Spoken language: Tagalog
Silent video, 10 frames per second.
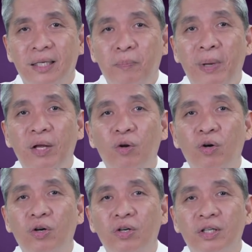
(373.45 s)

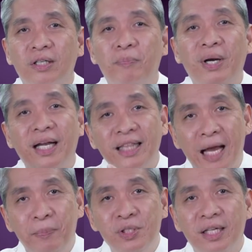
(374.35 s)
Pero
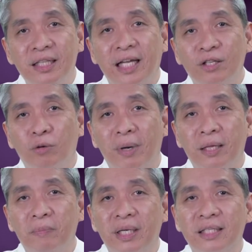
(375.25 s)
pagkatapos ng Ten
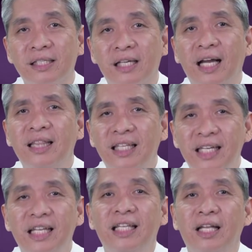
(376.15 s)
Commandments, ang
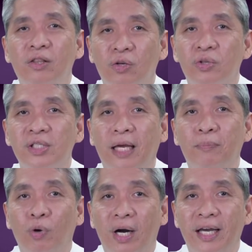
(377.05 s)
tinig ng Diyos ay
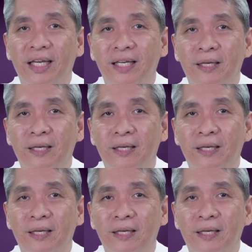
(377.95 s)
buhay.